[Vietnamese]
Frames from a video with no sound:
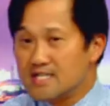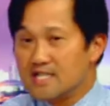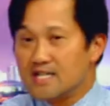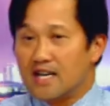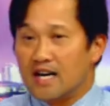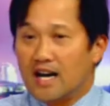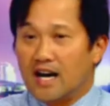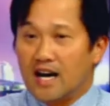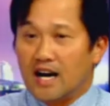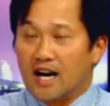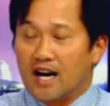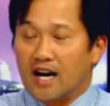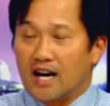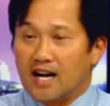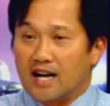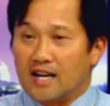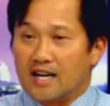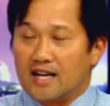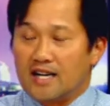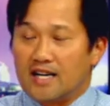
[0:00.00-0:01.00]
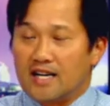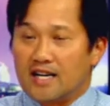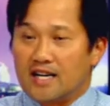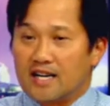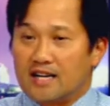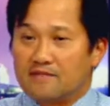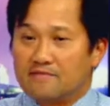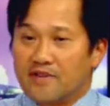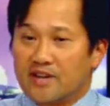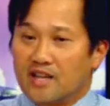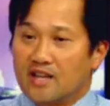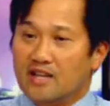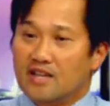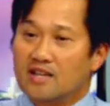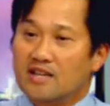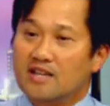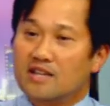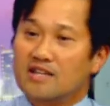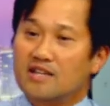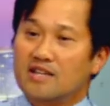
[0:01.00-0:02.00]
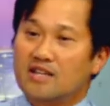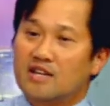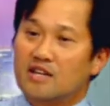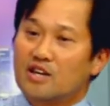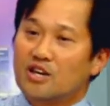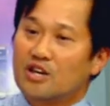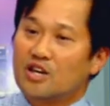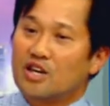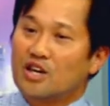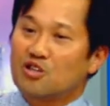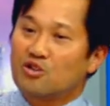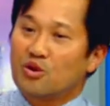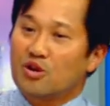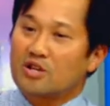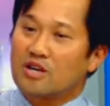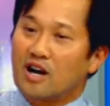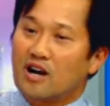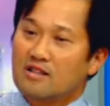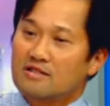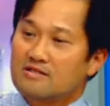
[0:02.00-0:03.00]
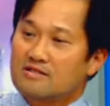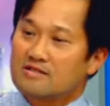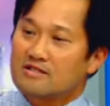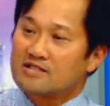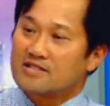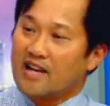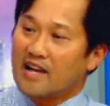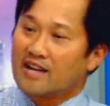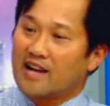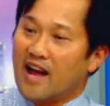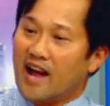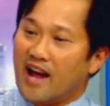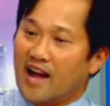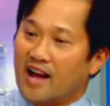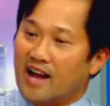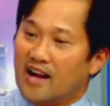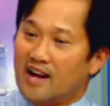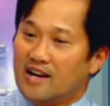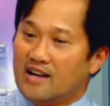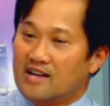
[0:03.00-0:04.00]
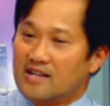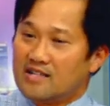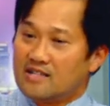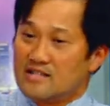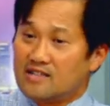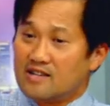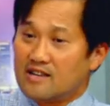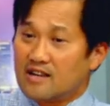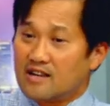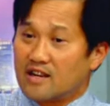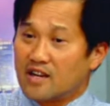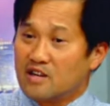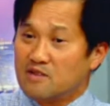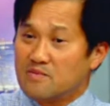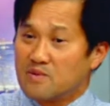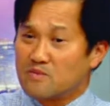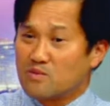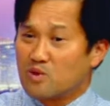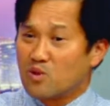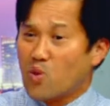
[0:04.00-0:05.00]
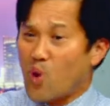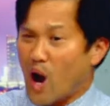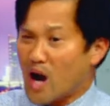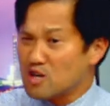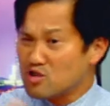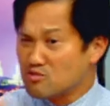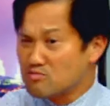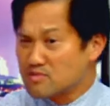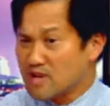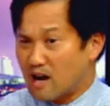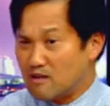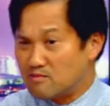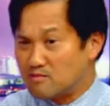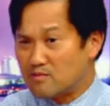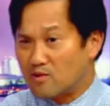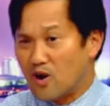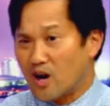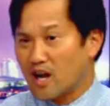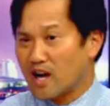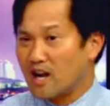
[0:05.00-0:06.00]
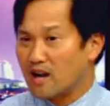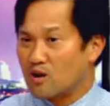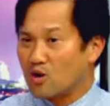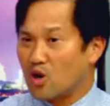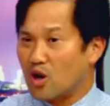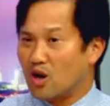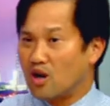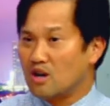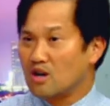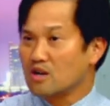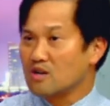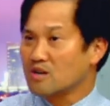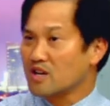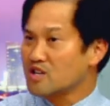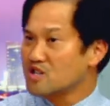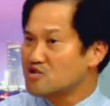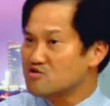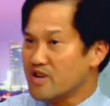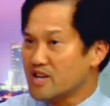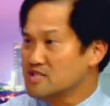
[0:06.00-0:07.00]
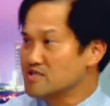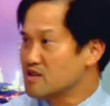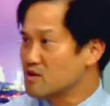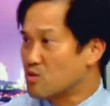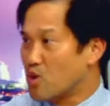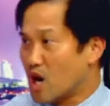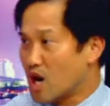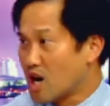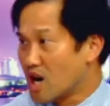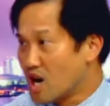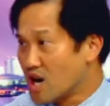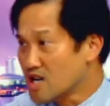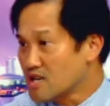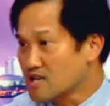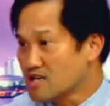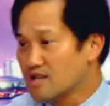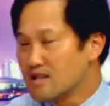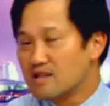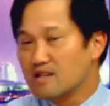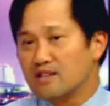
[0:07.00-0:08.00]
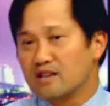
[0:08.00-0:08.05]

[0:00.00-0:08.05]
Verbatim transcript: À, vì những cái chuyện đó thường xảy ra khi mình quá xúc động hoặc yeah. là có cái stress gì quá lớn, yeah.